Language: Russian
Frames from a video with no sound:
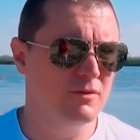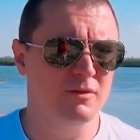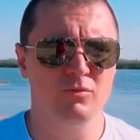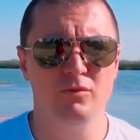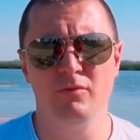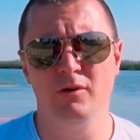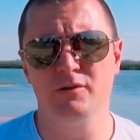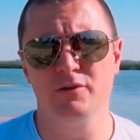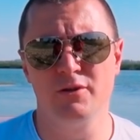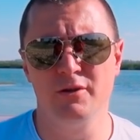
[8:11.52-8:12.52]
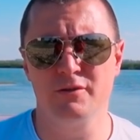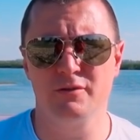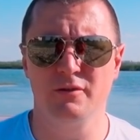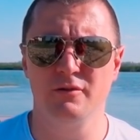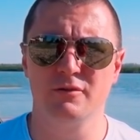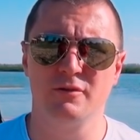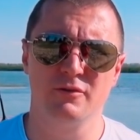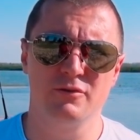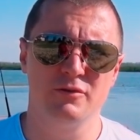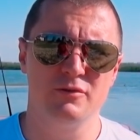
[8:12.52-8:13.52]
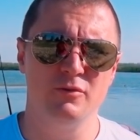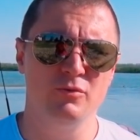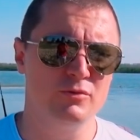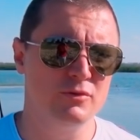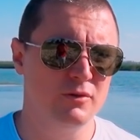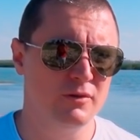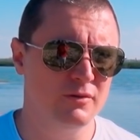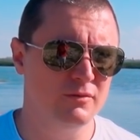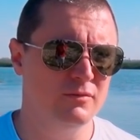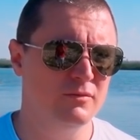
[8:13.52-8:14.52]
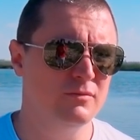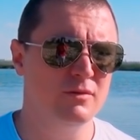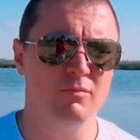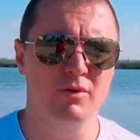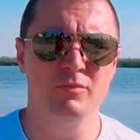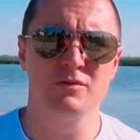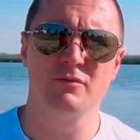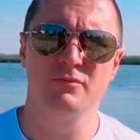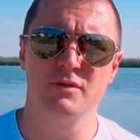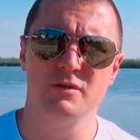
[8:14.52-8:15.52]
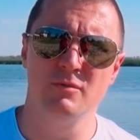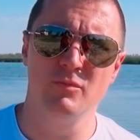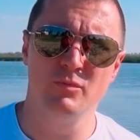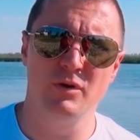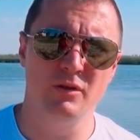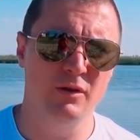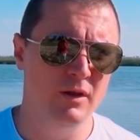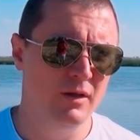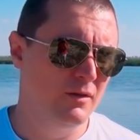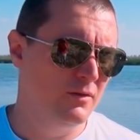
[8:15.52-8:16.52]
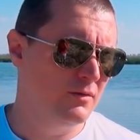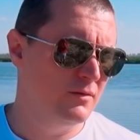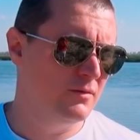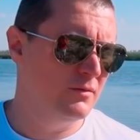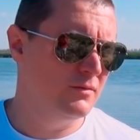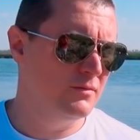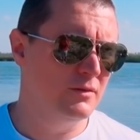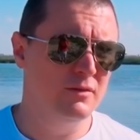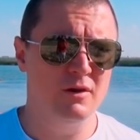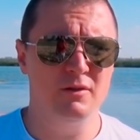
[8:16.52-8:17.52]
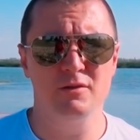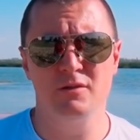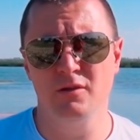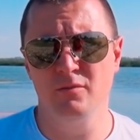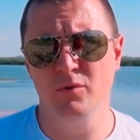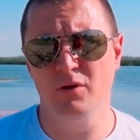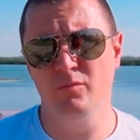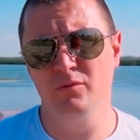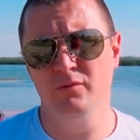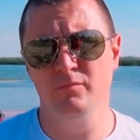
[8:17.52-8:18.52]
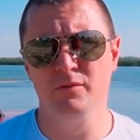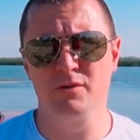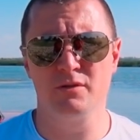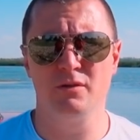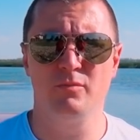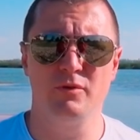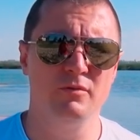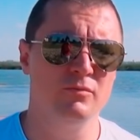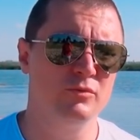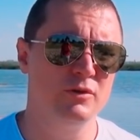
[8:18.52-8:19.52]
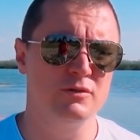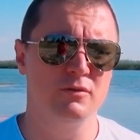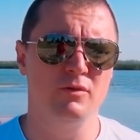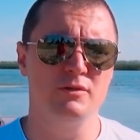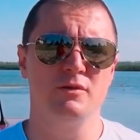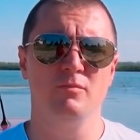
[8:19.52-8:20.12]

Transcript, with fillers: надо удивляться, железо стоит достаточно серьезное и компромиссов в системе мало. Генератор стоит Мехман, не сказал про него, 320